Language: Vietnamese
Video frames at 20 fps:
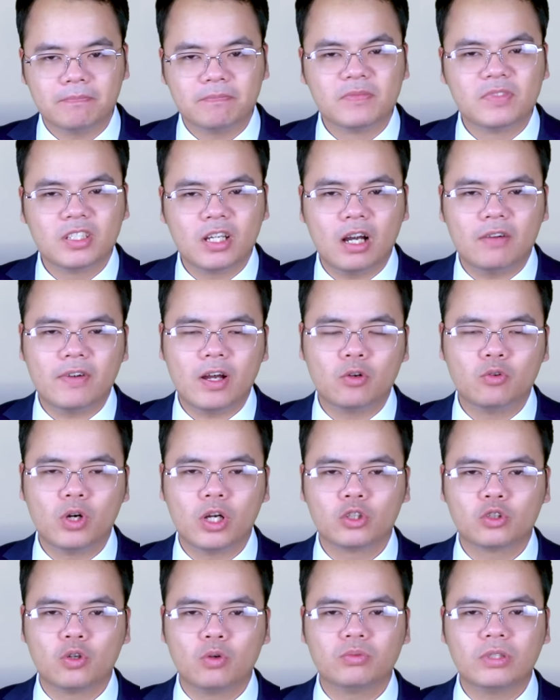dựa vào
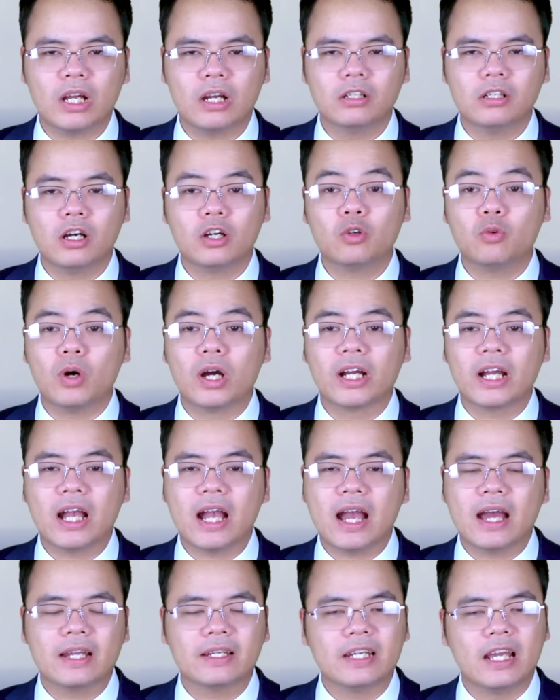nguồn cung năng lượng của
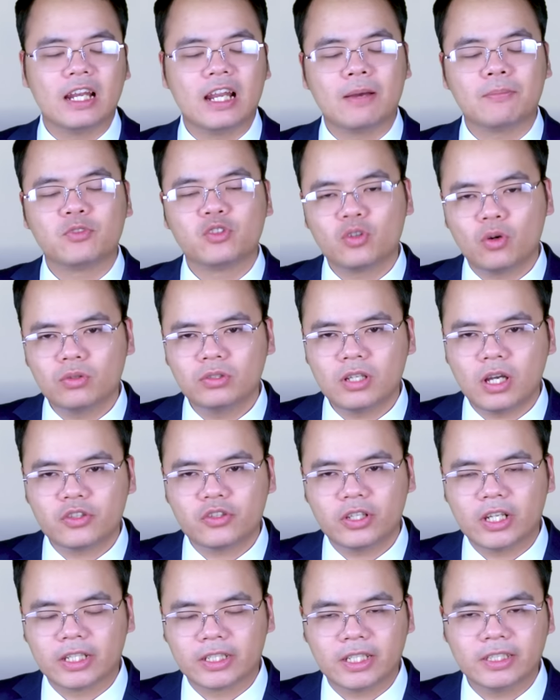Nga để làm chỗ dựa
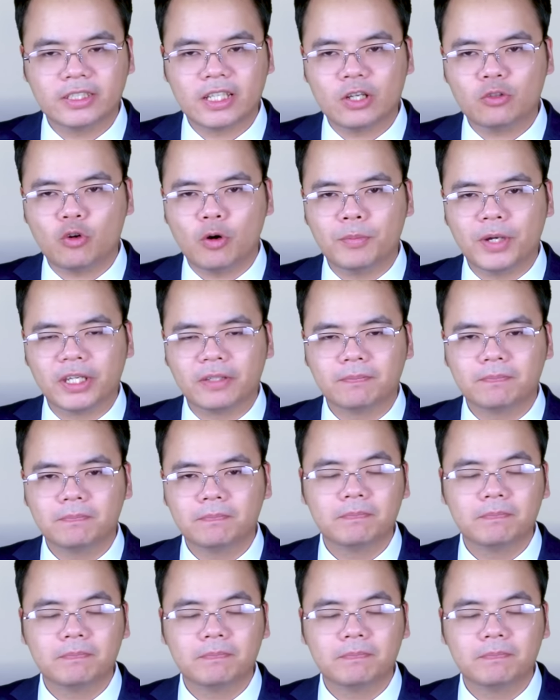cho nền kinh tế của mình.